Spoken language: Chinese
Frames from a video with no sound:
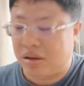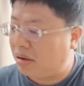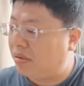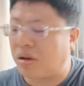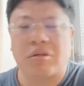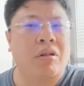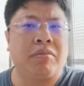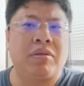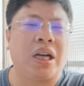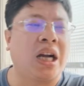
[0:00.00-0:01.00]
都通
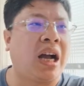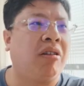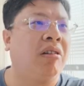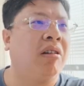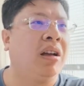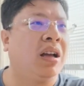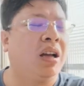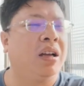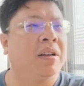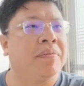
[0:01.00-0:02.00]
通不可靠
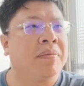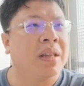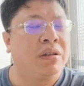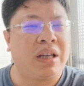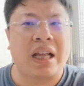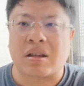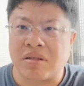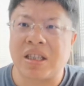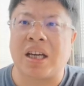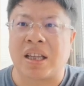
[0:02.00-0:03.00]
啊，所以他投
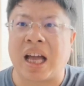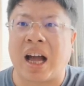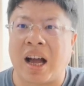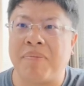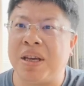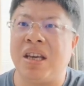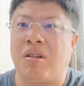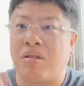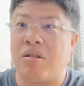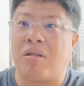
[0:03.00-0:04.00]
资很大，还比你
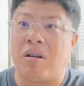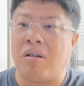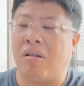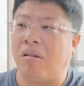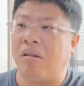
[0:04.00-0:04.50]
有用哦，